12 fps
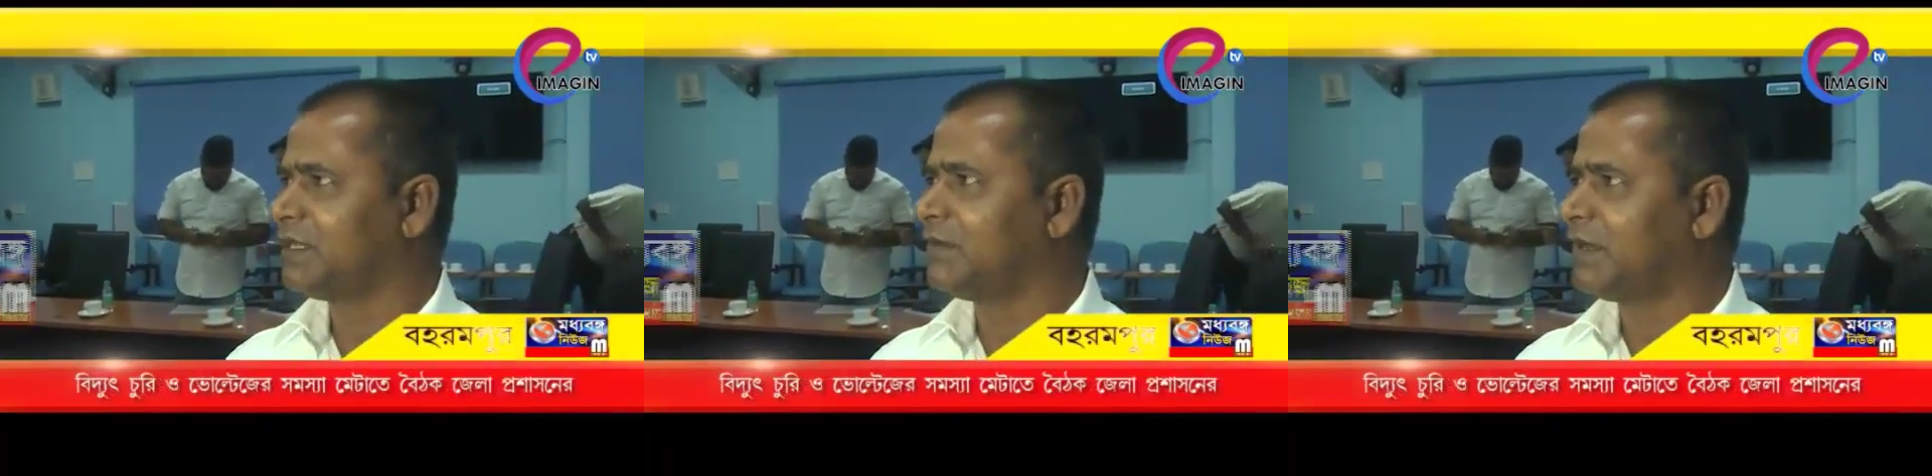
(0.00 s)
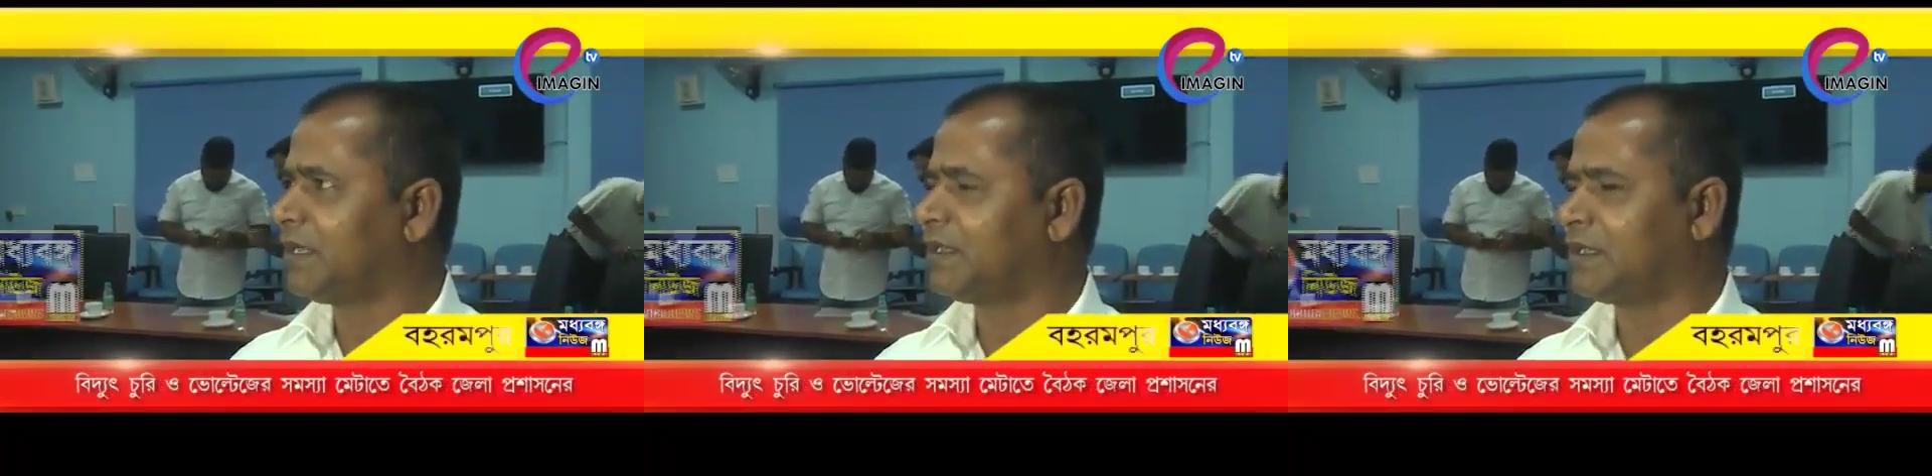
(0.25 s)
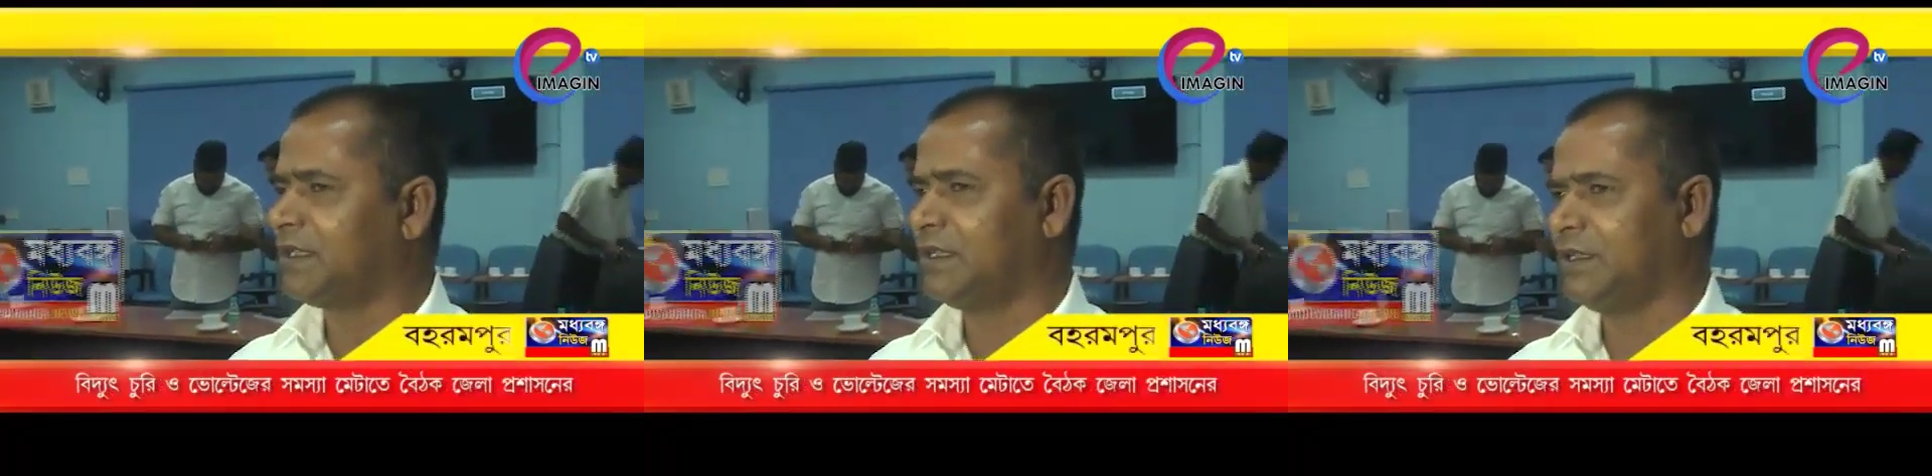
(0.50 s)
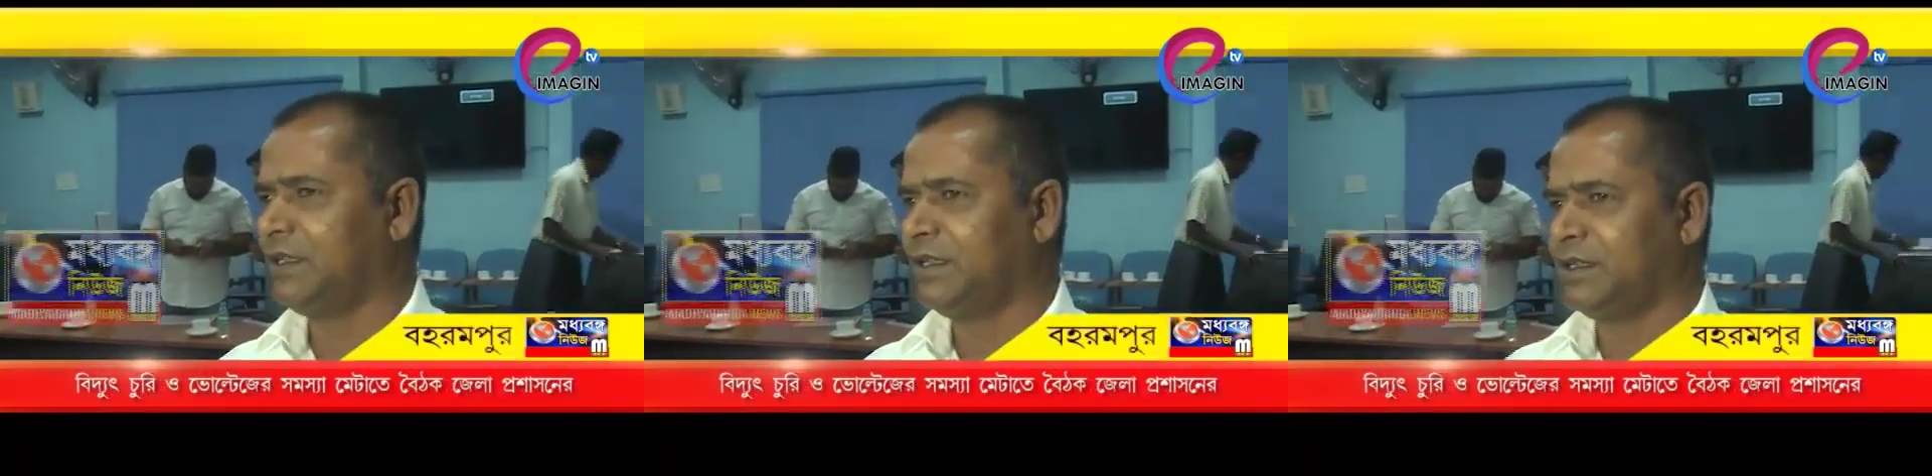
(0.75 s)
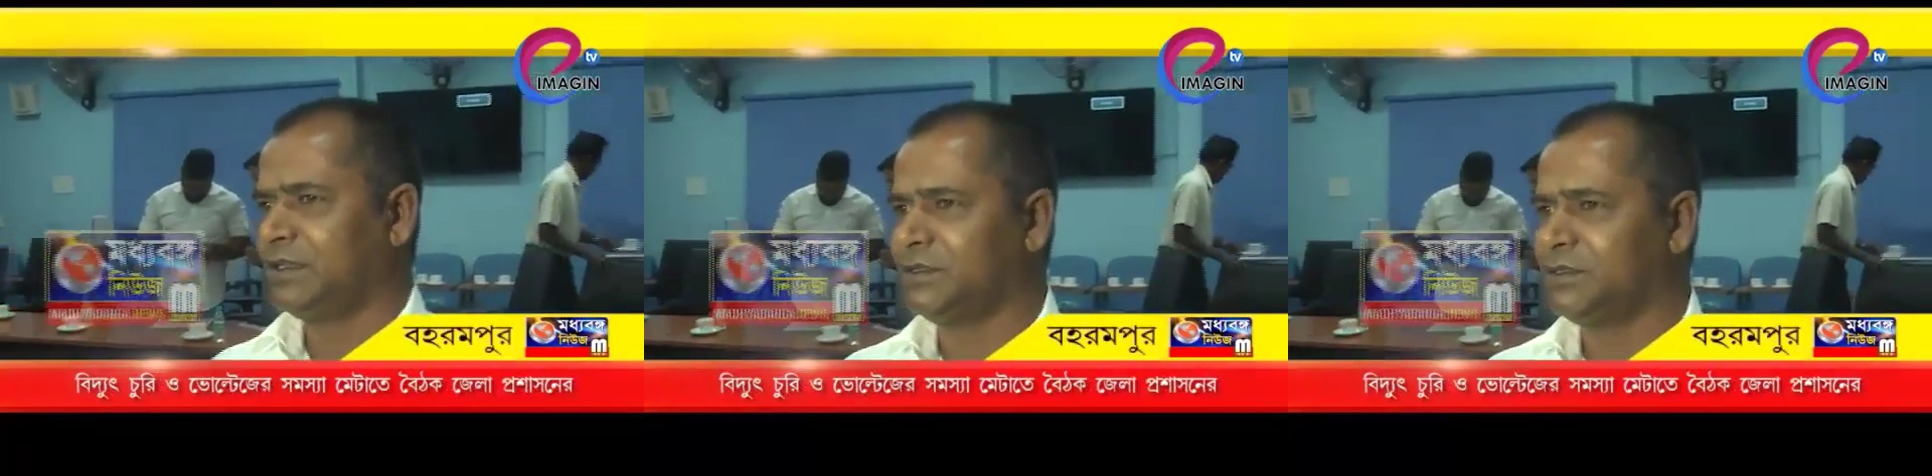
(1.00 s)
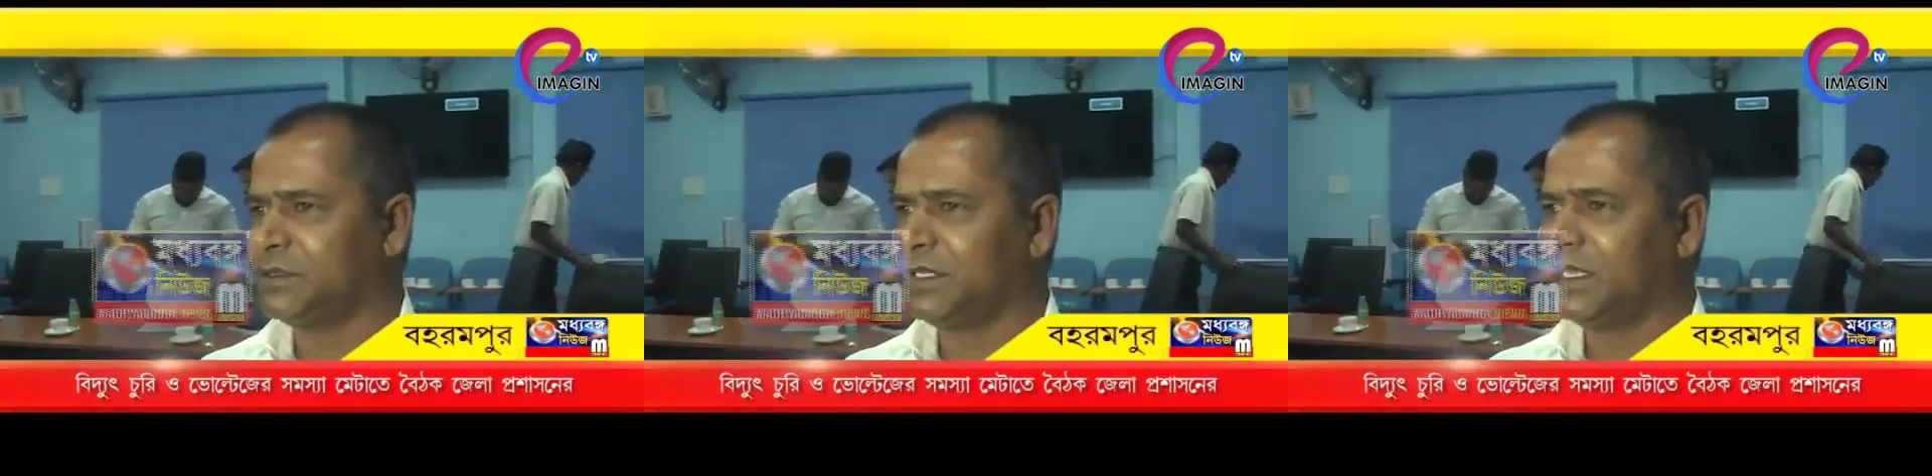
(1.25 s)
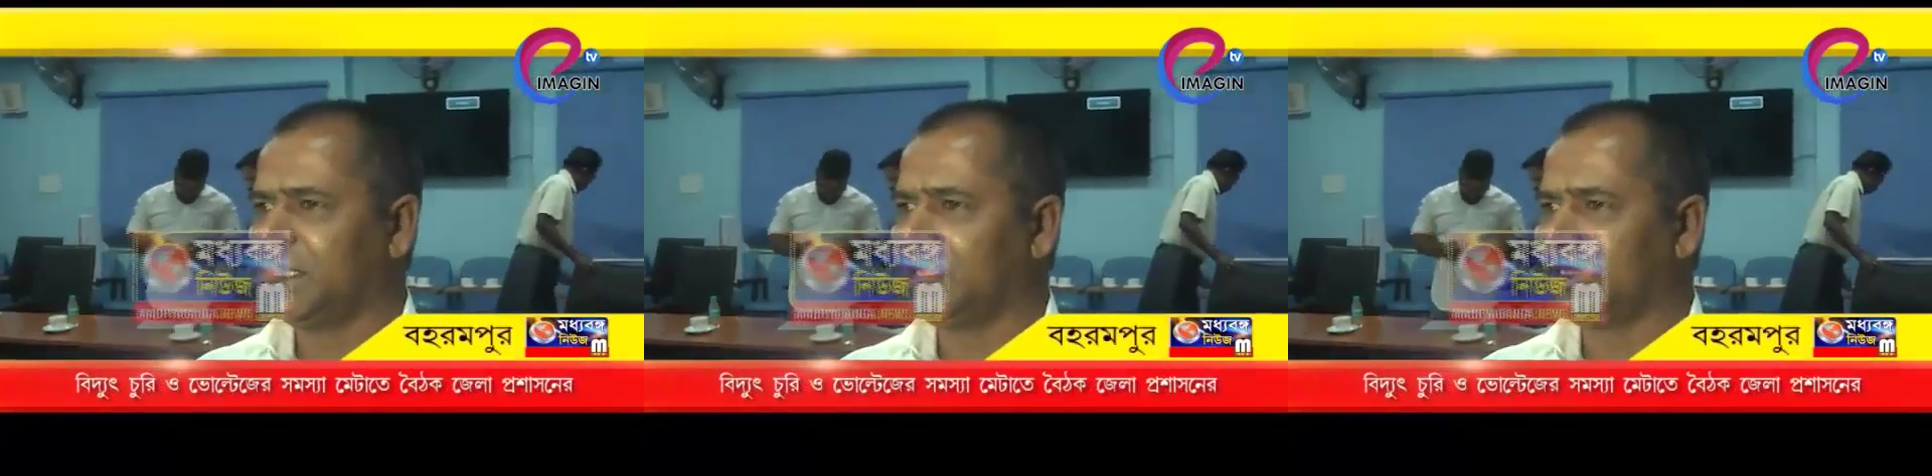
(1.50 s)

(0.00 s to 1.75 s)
সেই বাকিটাকে যদি